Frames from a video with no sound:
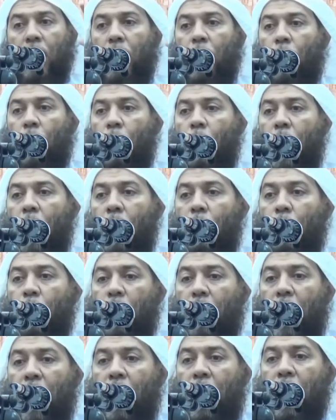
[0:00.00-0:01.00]

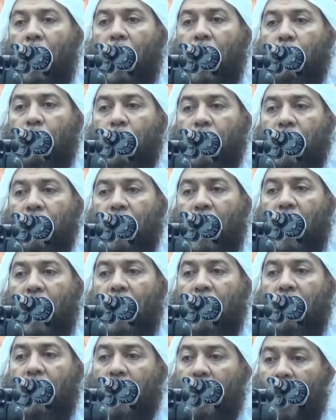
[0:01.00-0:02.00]
وأمر أهلك
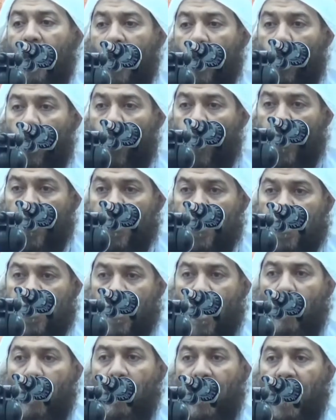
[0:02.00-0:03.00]
بالصلاة
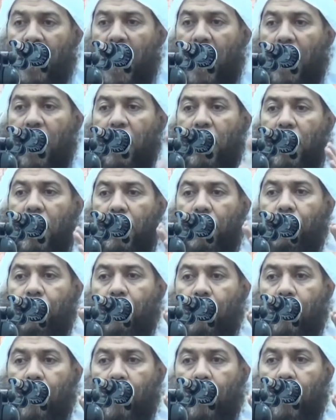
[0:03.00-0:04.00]
واصطبر عليها
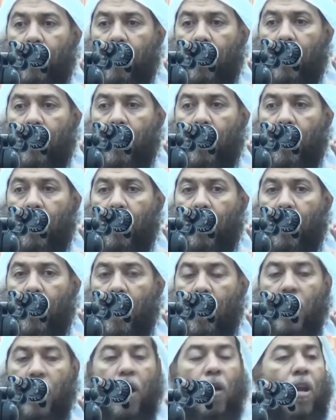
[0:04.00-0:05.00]

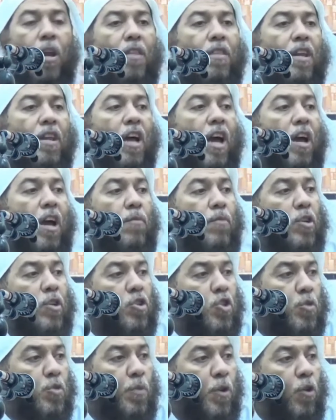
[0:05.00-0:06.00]
يا الذين آمنوا
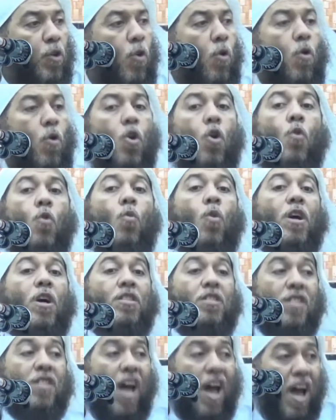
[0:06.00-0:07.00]
اصبروا
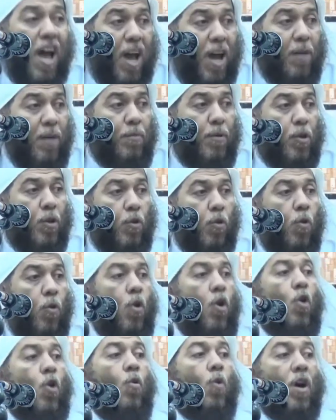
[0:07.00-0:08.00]
وصابروا
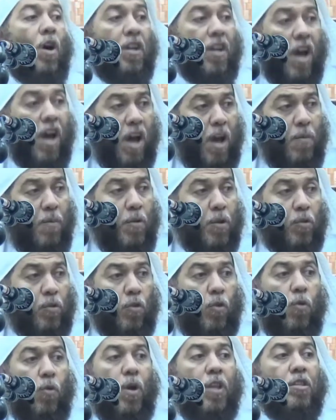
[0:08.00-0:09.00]

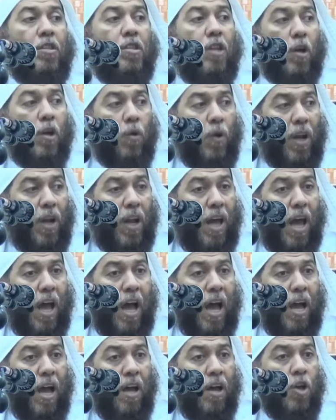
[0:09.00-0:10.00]
ورابطوا واتقوا
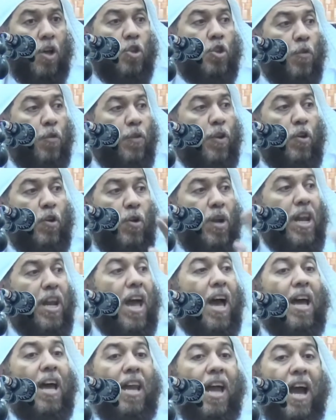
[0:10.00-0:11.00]
الله تفلحون
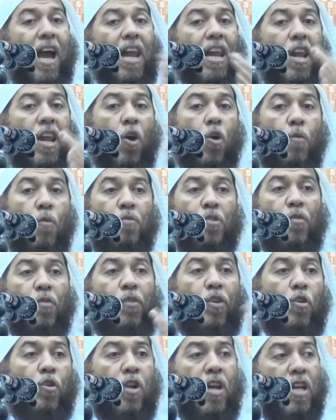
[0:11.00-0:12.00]
لا لعلكم
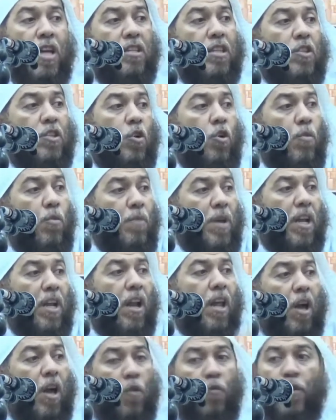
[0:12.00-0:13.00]
تفلحون حتى تكون بين
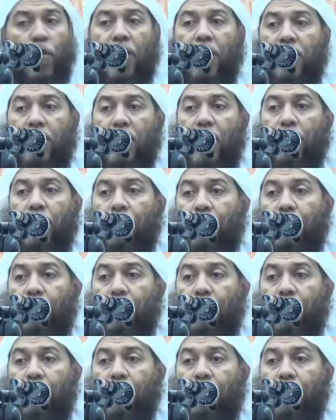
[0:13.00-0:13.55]
الخوف والرجاء